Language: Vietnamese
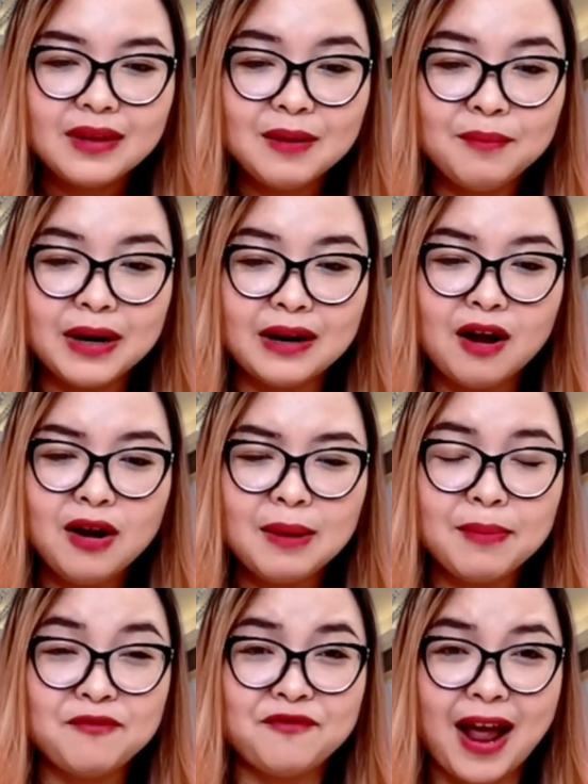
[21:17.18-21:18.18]
mình nói là
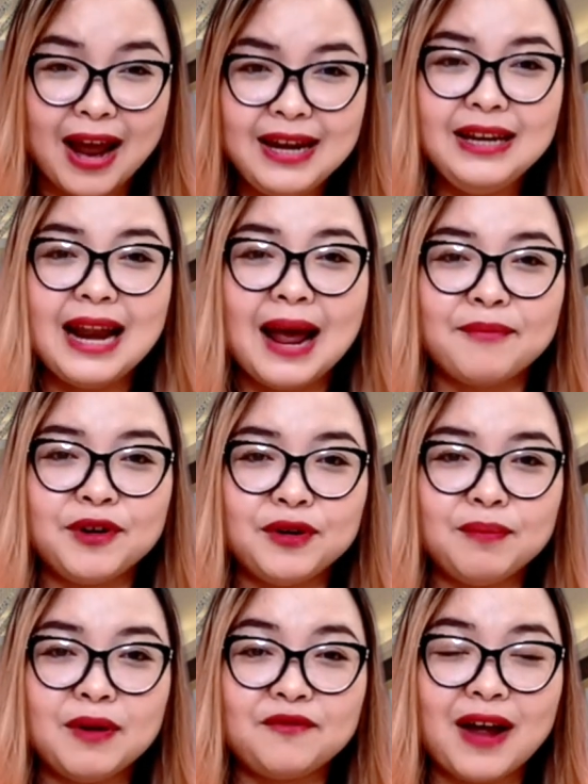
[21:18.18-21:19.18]
mình phải làm
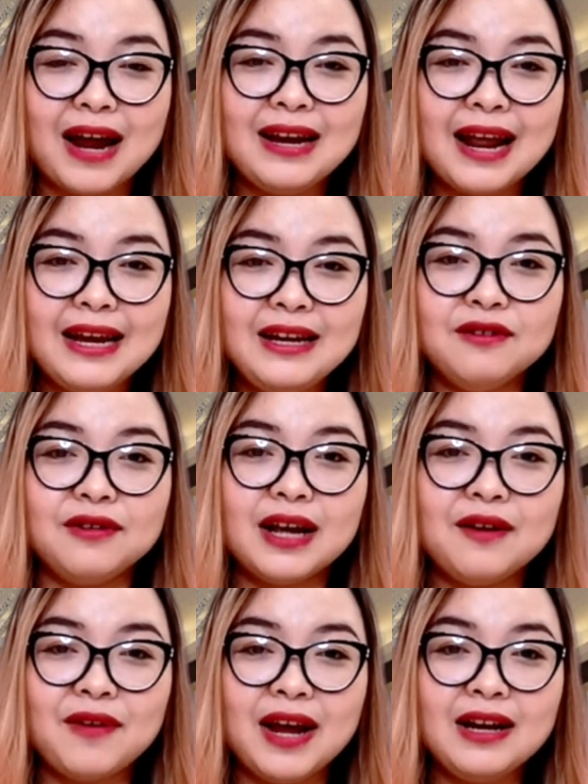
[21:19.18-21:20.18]
được mình phải lấy được cái
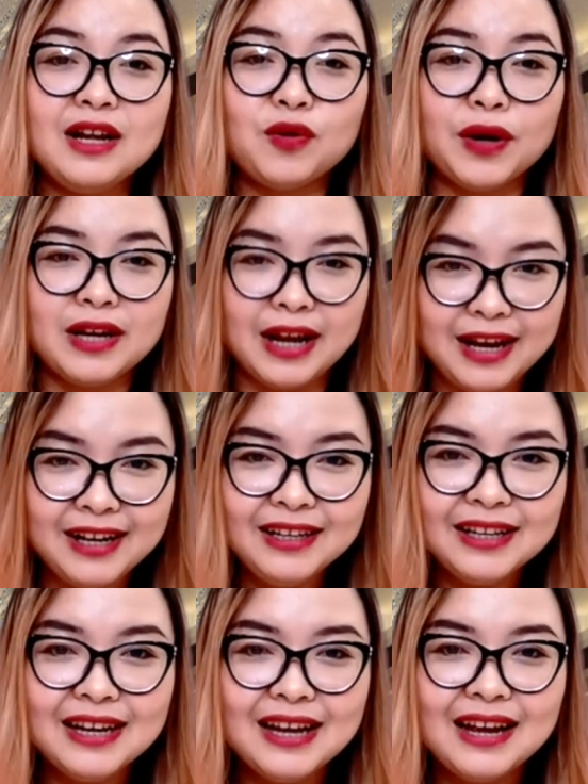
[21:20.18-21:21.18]
vé đi thụy điển
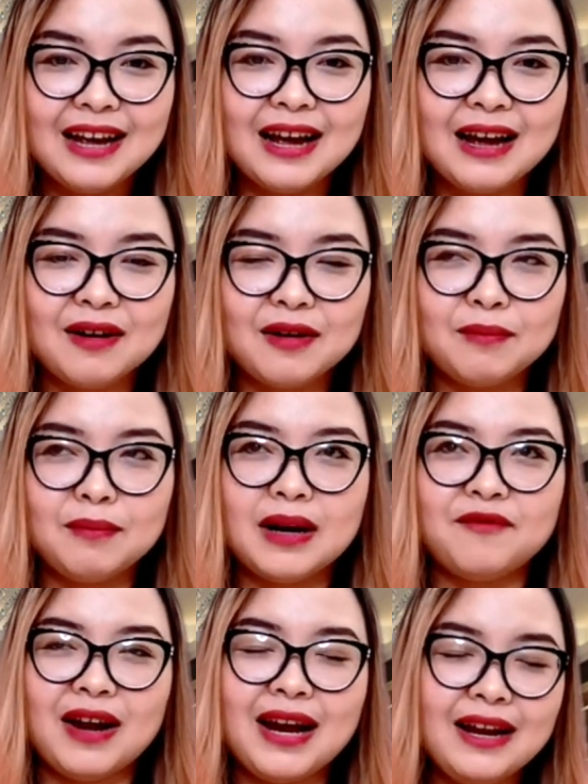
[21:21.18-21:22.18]
à, mình
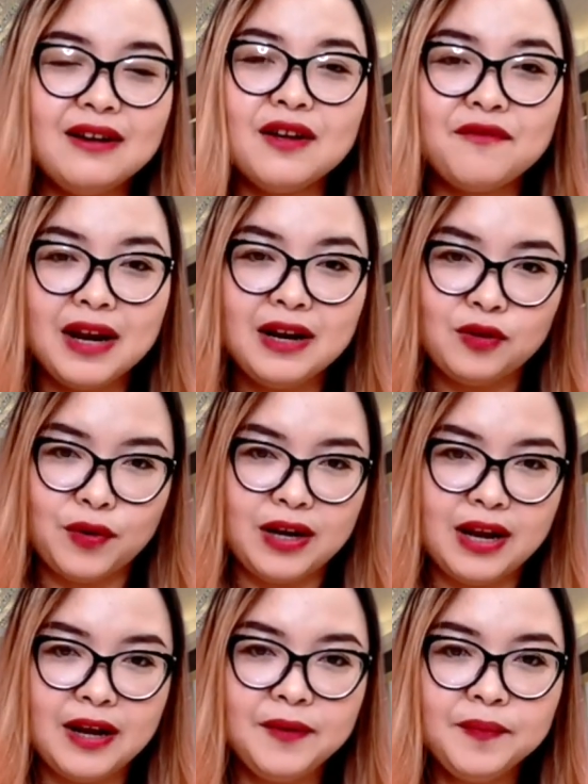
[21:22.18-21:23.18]
phải lấy được cái vé đi thụy
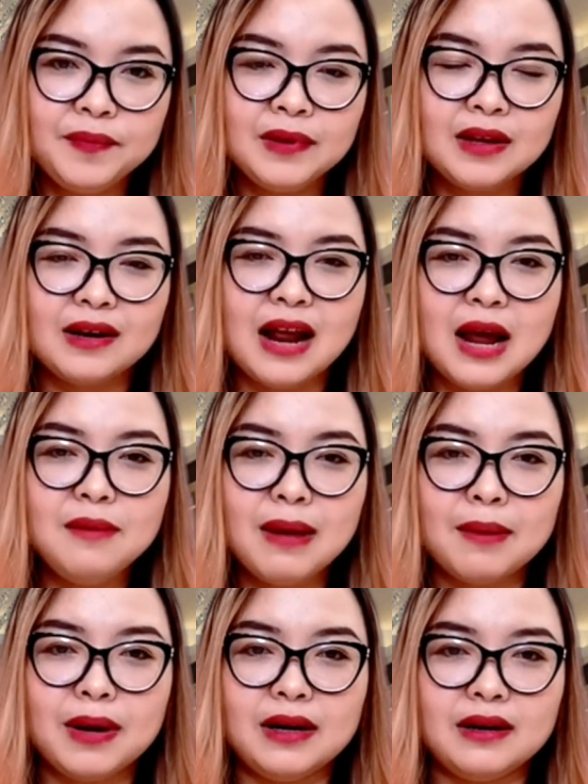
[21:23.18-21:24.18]
điển để mà
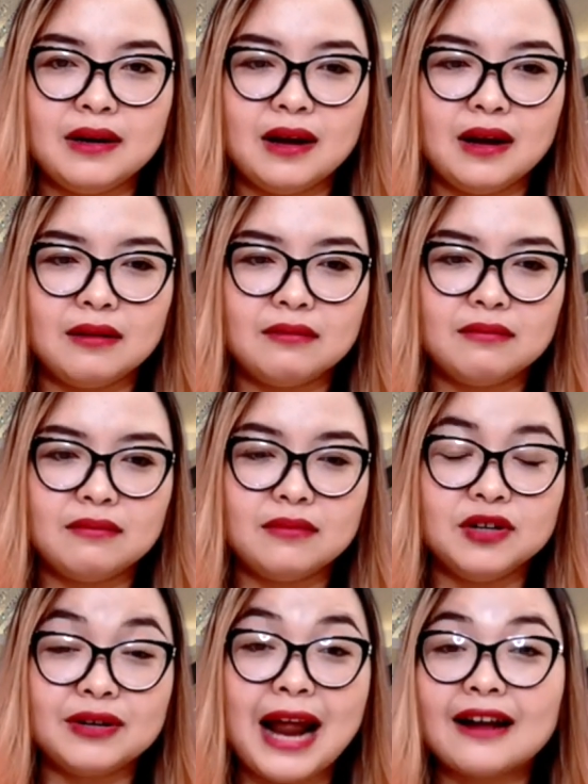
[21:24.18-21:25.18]
mình à,
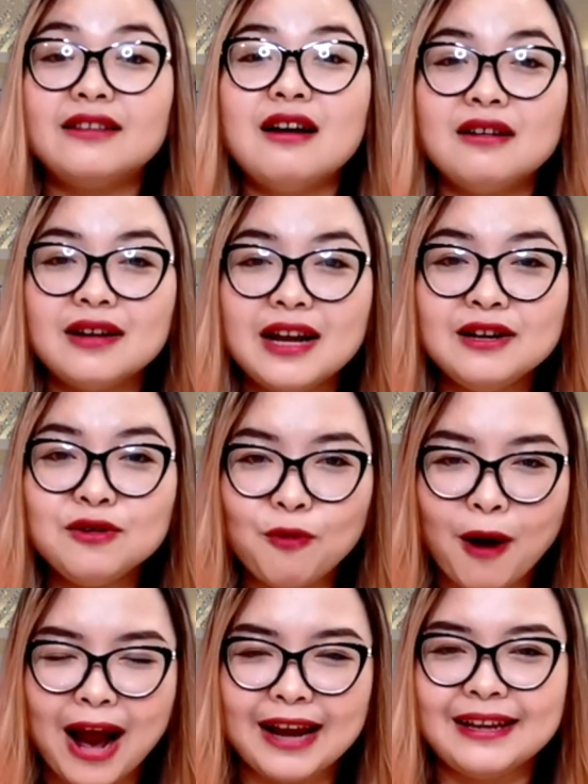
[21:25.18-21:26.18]
được đặt chân đi nước
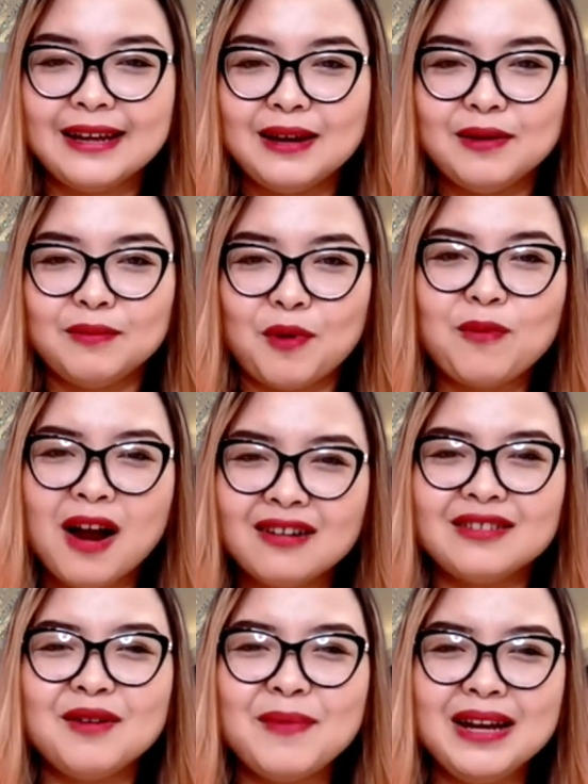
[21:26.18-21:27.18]
ngoài một
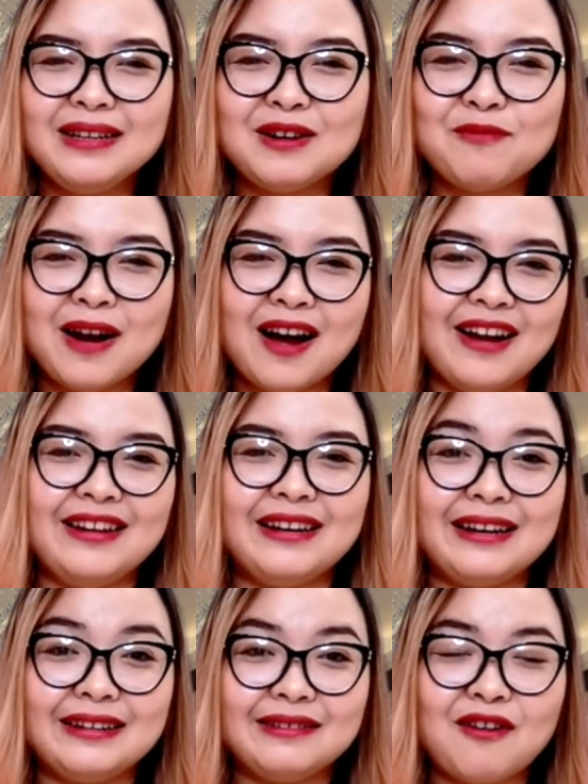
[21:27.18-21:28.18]
lần cho biết trong đời
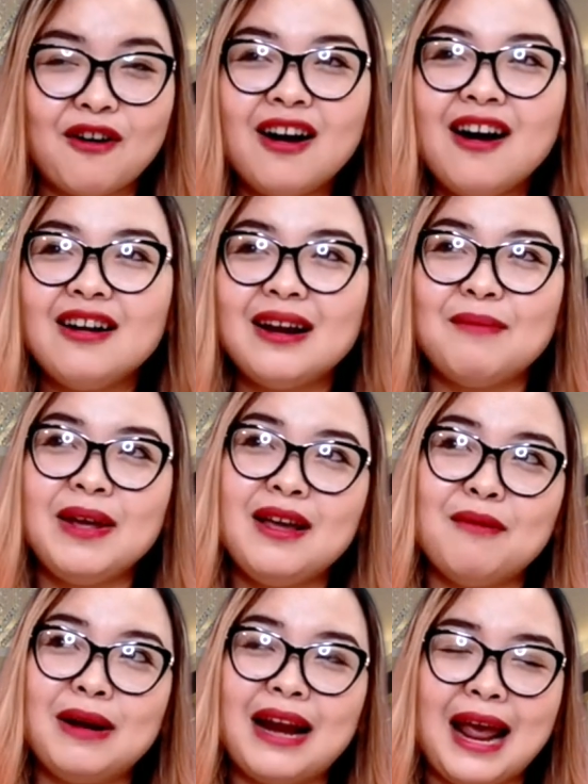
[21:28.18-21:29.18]
còn hơn là bây giờ
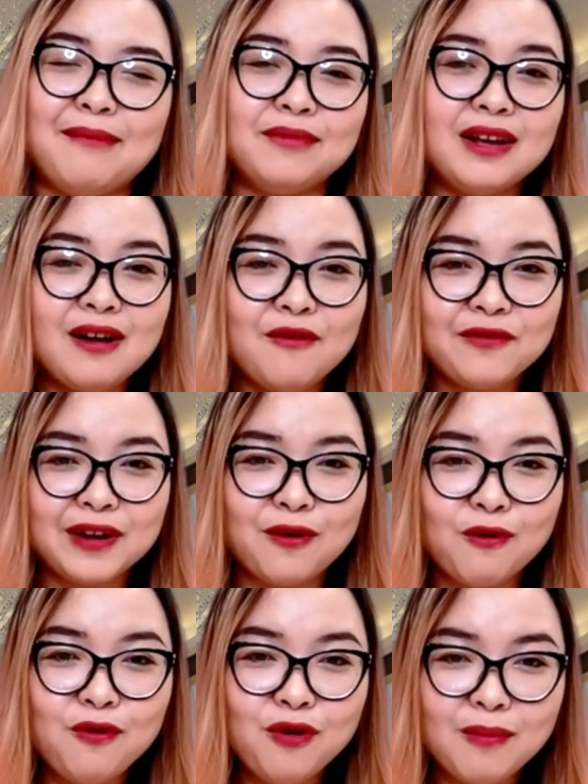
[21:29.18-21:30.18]
mình làm cái công việc
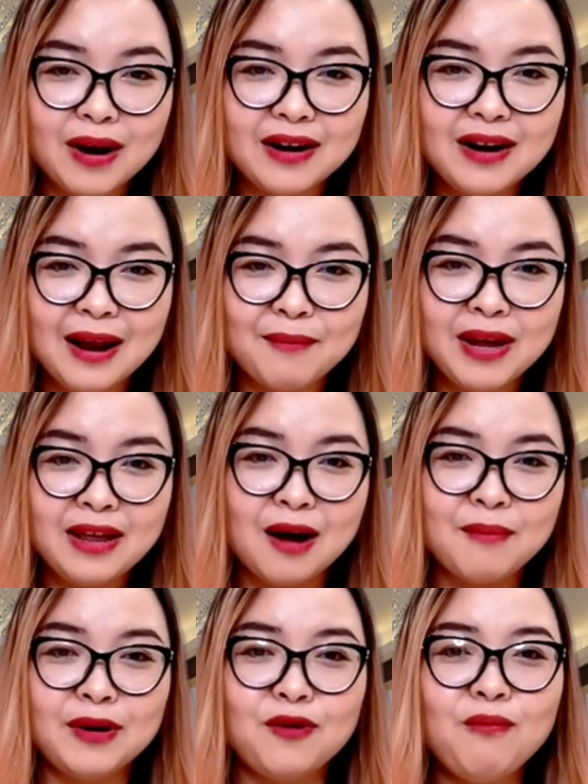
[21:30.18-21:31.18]
cũ của mình đó là bây giờ
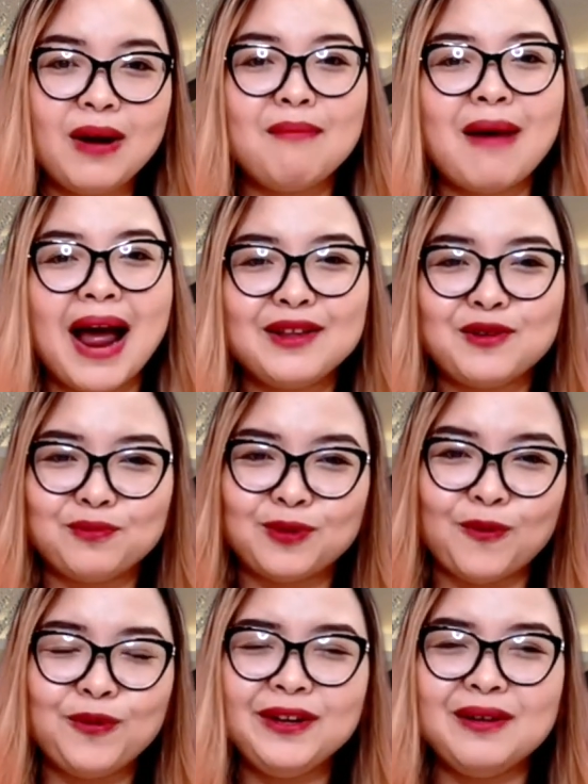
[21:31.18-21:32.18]
mình cũng đã ba chục
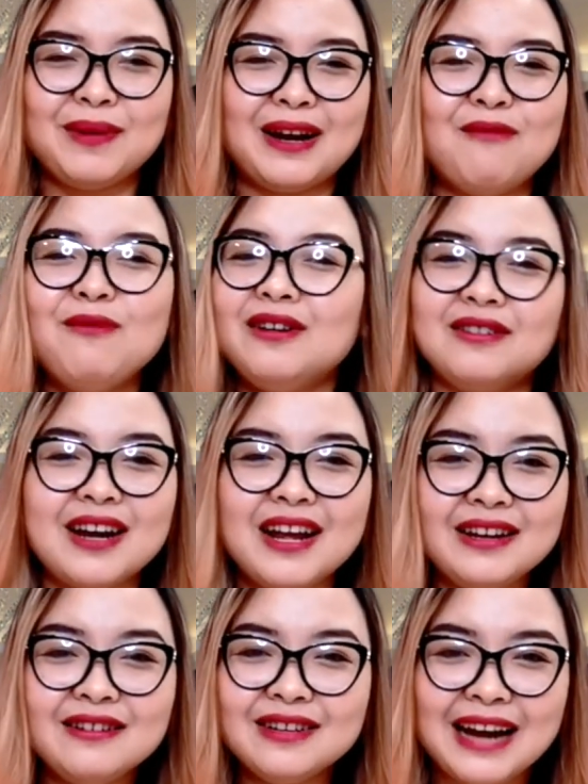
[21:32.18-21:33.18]
tuổi mình không có được đi
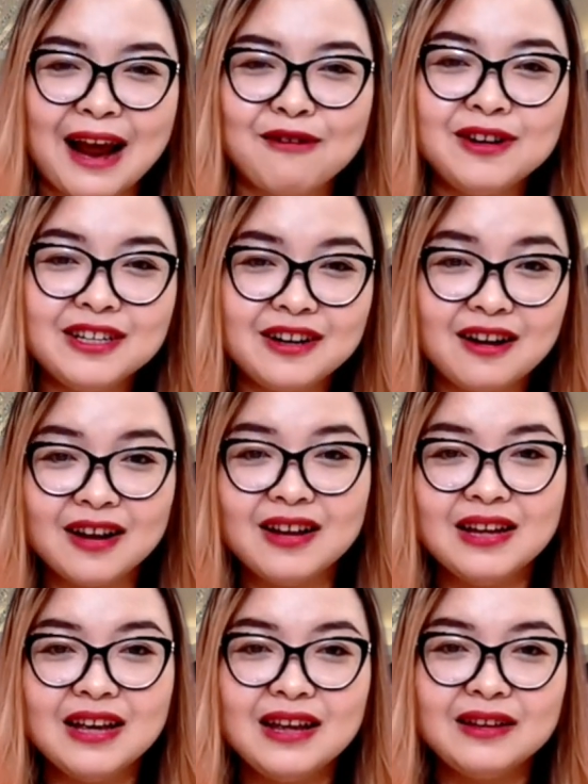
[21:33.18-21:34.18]
nước nào hết trơn á
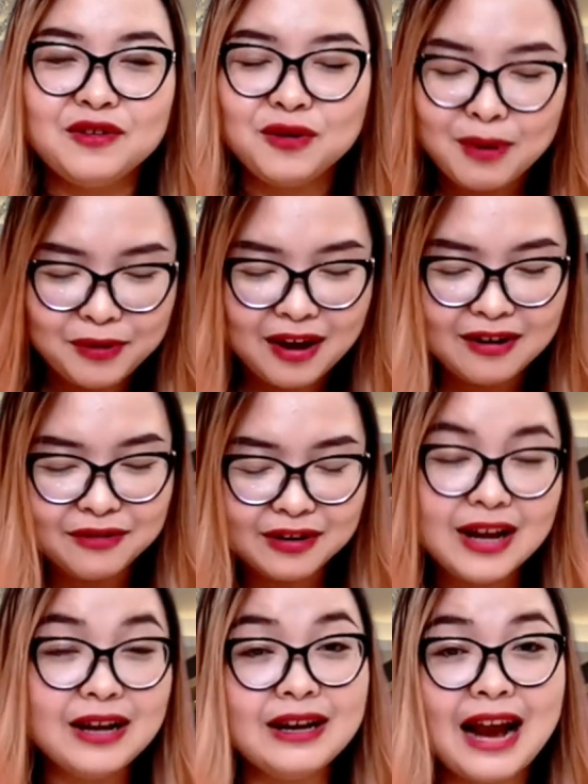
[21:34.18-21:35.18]
chưa bao giờ được
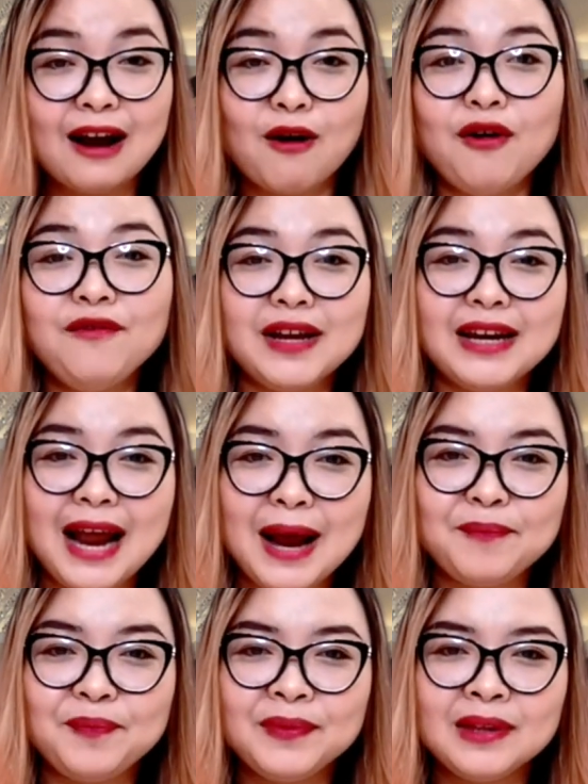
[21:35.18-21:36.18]
đi ra khỏi Việt
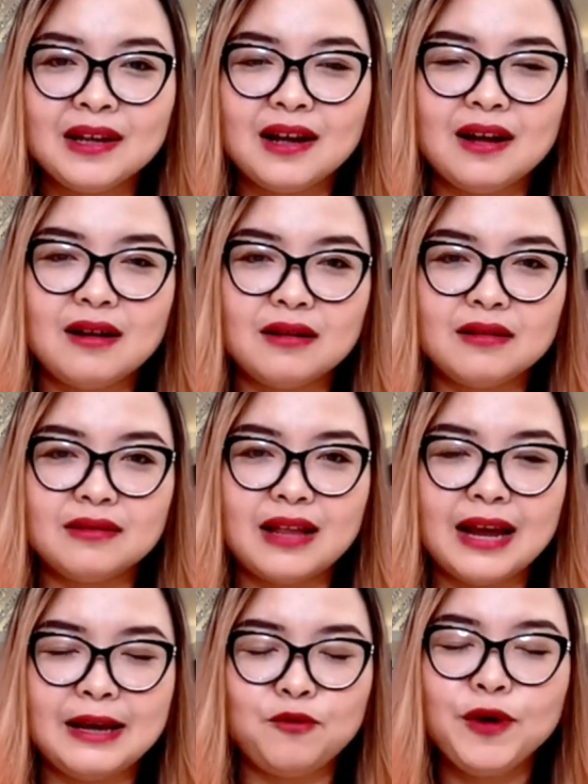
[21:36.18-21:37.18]
Nam à,
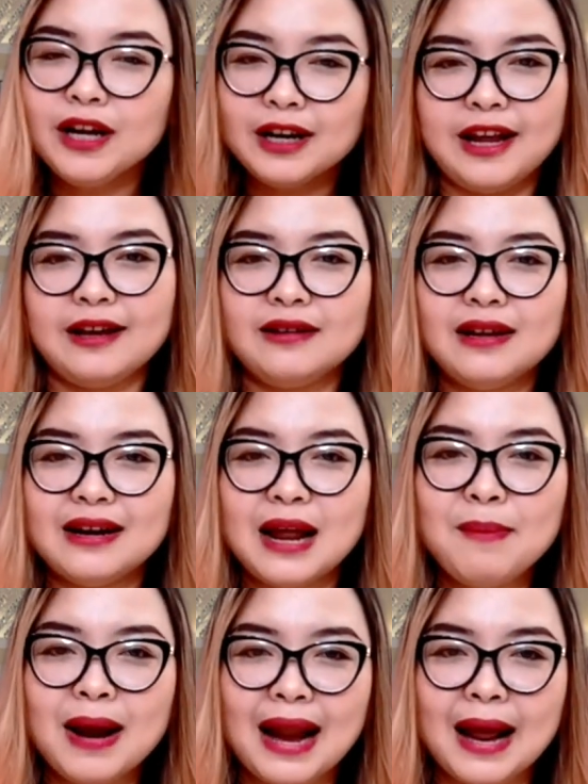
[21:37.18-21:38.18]
thì quyết liệt để
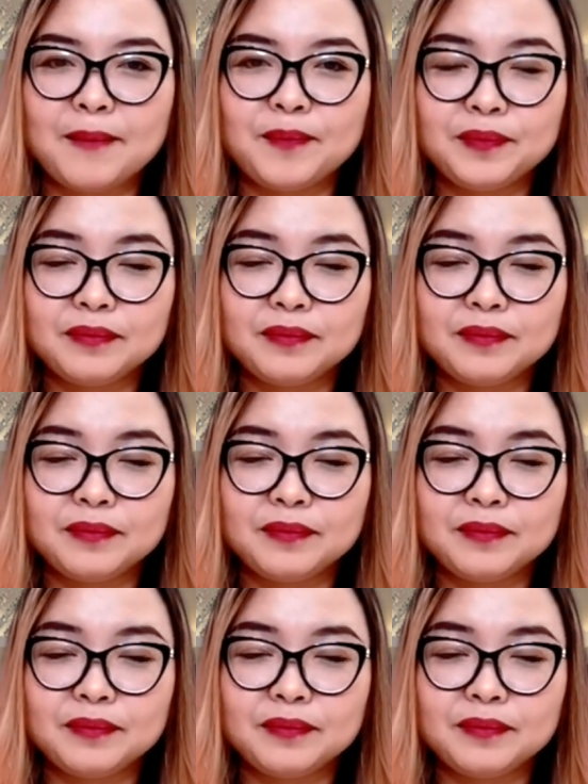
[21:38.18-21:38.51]
mà làm